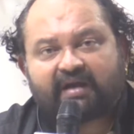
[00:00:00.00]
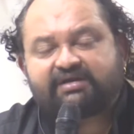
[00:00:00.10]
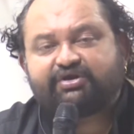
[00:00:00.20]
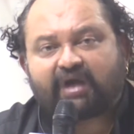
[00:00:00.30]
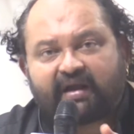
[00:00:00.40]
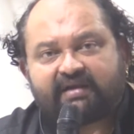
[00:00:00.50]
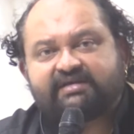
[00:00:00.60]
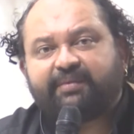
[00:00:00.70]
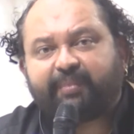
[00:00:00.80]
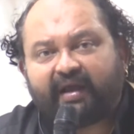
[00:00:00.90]
पास जाने
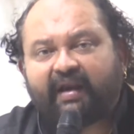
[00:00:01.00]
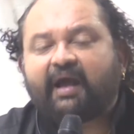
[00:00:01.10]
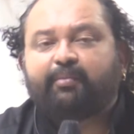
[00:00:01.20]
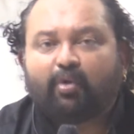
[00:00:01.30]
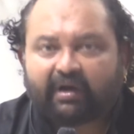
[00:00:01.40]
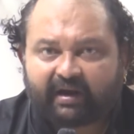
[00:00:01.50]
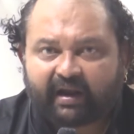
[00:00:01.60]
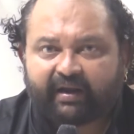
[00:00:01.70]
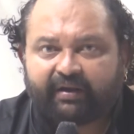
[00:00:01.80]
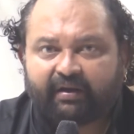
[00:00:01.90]
से पहले आपको
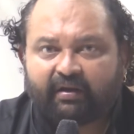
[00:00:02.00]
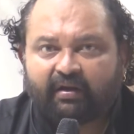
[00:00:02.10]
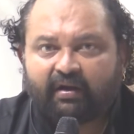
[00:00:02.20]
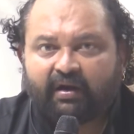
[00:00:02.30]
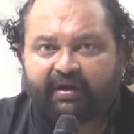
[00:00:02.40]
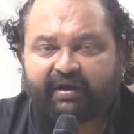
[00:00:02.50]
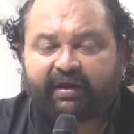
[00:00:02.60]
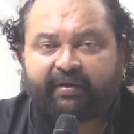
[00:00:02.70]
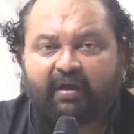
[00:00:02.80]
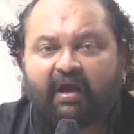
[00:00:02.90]
करना है ठीक
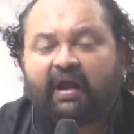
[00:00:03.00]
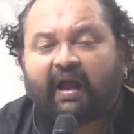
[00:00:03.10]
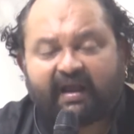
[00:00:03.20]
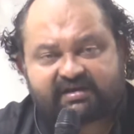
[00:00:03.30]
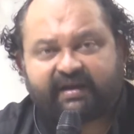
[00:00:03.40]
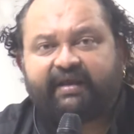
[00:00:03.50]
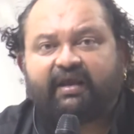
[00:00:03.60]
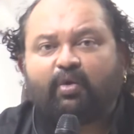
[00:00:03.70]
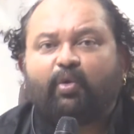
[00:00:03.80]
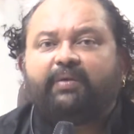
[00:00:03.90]
है ऐसा नहीं
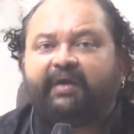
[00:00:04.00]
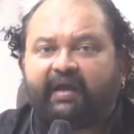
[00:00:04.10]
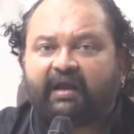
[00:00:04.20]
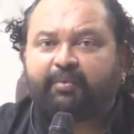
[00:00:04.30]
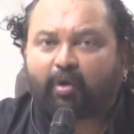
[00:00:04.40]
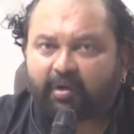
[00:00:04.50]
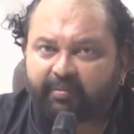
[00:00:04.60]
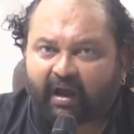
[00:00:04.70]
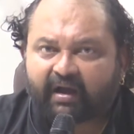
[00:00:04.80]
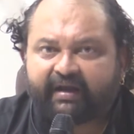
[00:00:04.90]
कि कोई भी एक
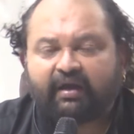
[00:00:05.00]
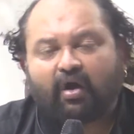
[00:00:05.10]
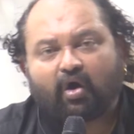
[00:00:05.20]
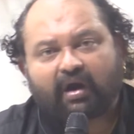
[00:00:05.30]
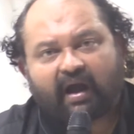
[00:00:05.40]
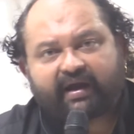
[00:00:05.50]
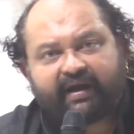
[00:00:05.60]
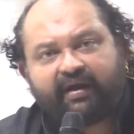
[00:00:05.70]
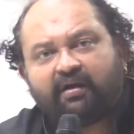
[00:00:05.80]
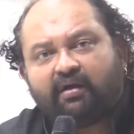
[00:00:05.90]
प्रॉब्लम आ गई और आ
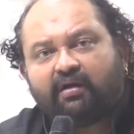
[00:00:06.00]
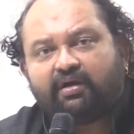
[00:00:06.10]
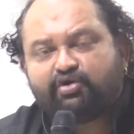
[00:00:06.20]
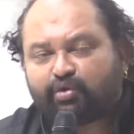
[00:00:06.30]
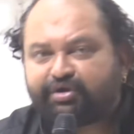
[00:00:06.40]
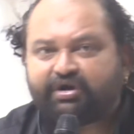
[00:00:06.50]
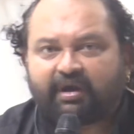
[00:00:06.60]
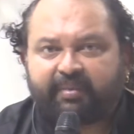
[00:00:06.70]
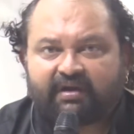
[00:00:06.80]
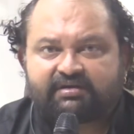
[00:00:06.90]
गए ज्योतिषी
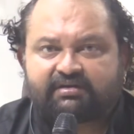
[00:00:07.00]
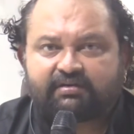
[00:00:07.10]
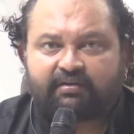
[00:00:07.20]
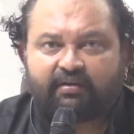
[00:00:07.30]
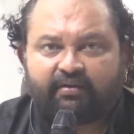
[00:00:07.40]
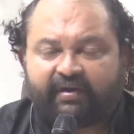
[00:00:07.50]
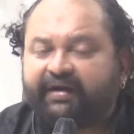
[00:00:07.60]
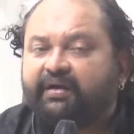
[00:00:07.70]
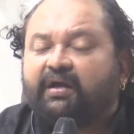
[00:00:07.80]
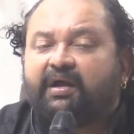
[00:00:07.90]
के पास
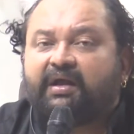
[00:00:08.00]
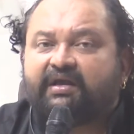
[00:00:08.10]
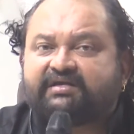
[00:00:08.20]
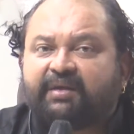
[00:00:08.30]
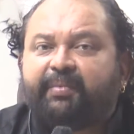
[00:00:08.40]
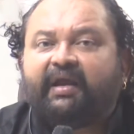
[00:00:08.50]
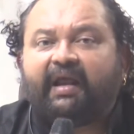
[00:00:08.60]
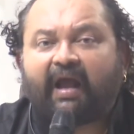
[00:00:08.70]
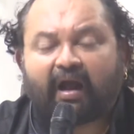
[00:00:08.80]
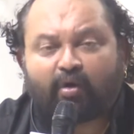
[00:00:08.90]
राइट इससे
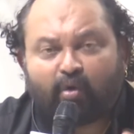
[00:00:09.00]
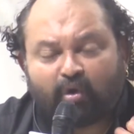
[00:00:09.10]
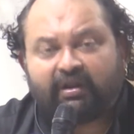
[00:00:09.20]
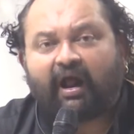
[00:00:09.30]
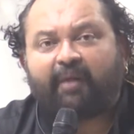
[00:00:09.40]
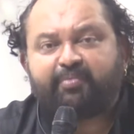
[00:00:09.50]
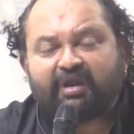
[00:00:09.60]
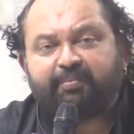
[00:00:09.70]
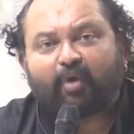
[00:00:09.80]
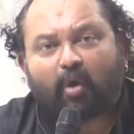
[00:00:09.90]
पहले खुद
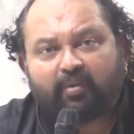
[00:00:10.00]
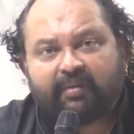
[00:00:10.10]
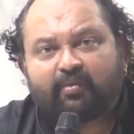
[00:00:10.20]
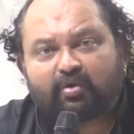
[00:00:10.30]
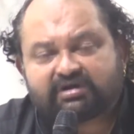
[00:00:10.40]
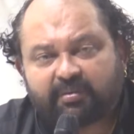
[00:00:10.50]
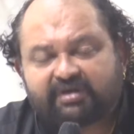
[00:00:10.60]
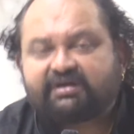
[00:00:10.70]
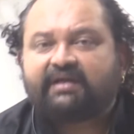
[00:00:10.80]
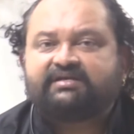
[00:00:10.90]
अपनी प्रॉब्लम को
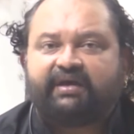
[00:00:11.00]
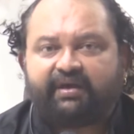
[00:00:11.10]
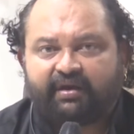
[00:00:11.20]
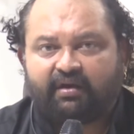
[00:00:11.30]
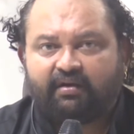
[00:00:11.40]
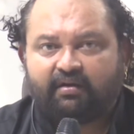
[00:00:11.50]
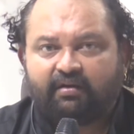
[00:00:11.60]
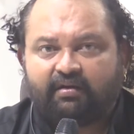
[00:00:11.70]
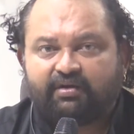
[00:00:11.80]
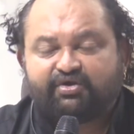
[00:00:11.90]
समझना सीखिए
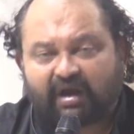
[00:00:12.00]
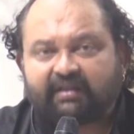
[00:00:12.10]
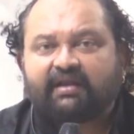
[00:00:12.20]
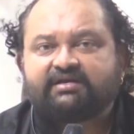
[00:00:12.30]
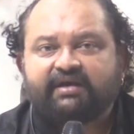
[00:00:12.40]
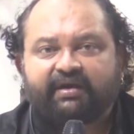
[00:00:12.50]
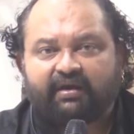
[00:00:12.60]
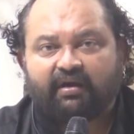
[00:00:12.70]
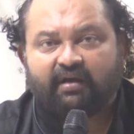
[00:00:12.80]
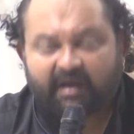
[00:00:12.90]
जानना
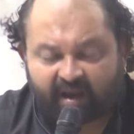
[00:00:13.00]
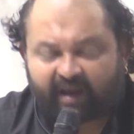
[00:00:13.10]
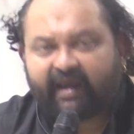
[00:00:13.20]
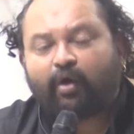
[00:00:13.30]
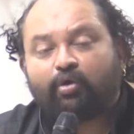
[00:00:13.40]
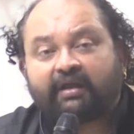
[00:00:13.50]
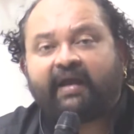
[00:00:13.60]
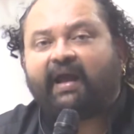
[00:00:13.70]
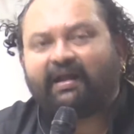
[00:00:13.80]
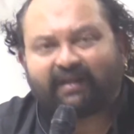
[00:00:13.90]
सीखिए ए
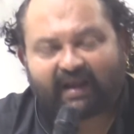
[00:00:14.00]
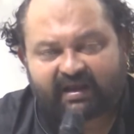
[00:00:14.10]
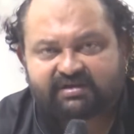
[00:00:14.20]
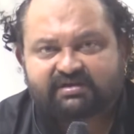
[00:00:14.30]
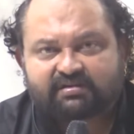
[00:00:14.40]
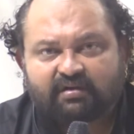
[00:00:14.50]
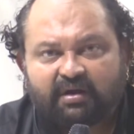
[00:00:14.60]
होता है एनालाइज